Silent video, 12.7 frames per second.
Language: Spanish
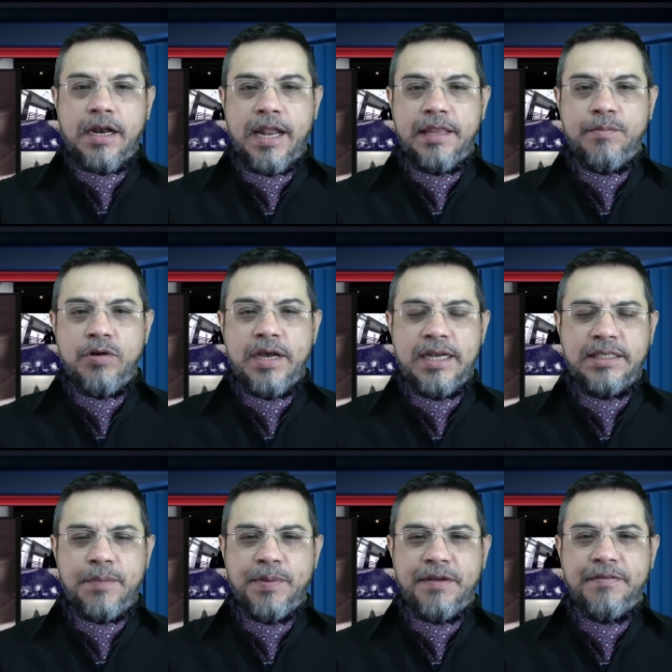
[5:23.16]
La
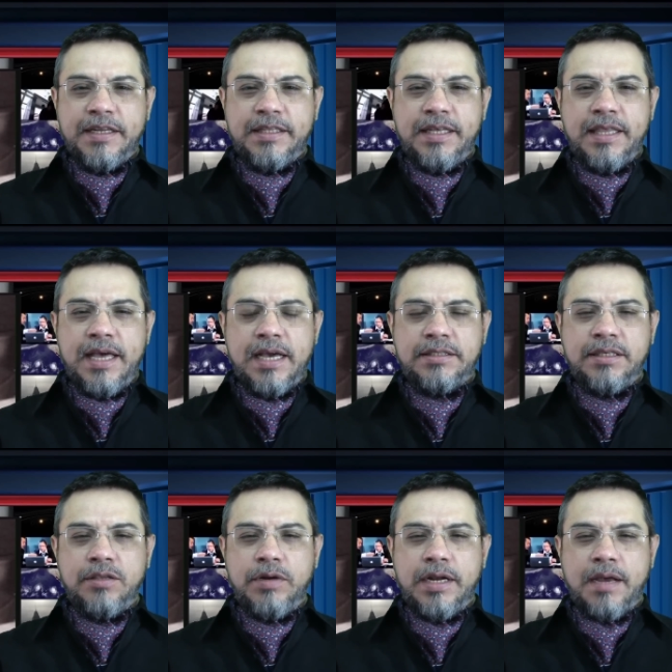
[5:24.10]
democracia pervertida ha
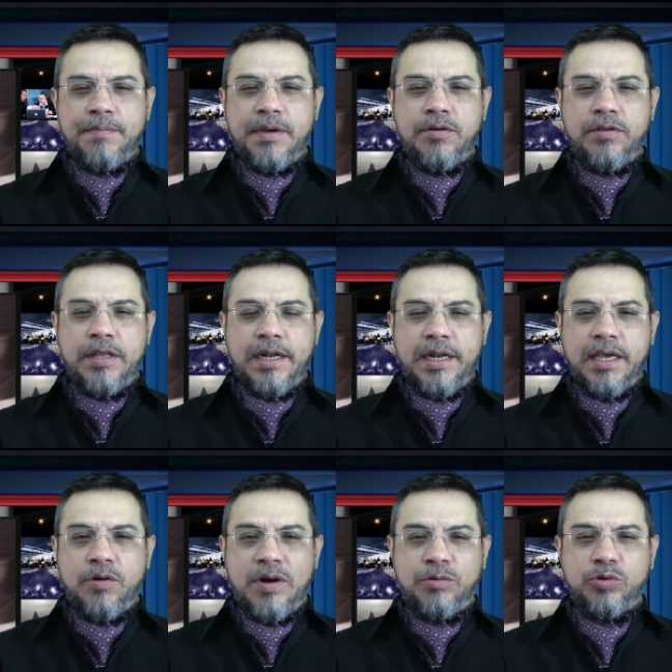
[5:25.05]
sido el camino del
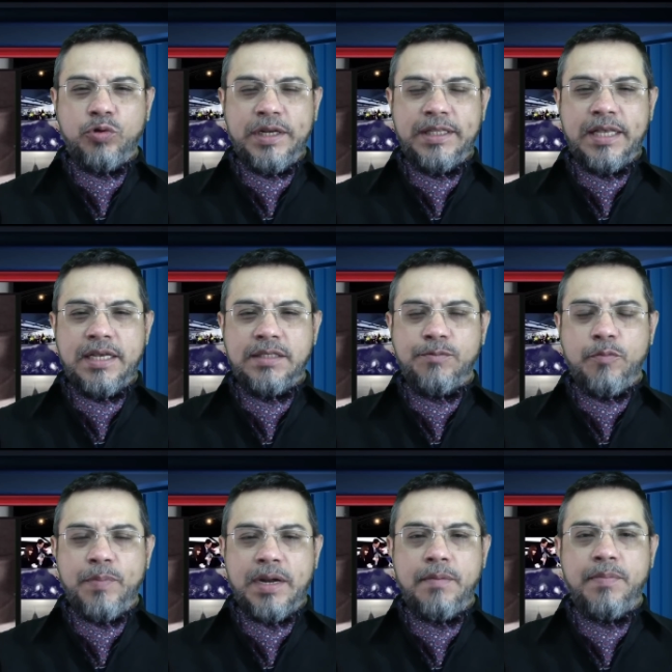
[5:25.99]

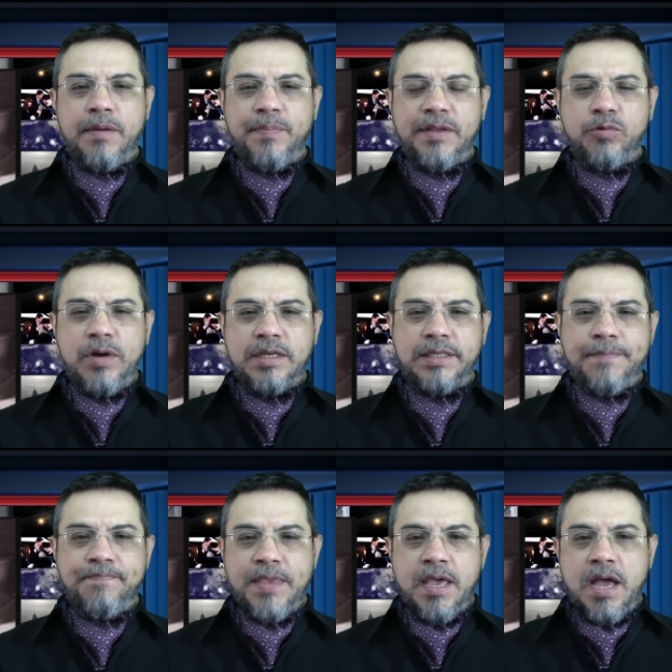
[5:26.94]
neoautoritarismo para perpetuarse.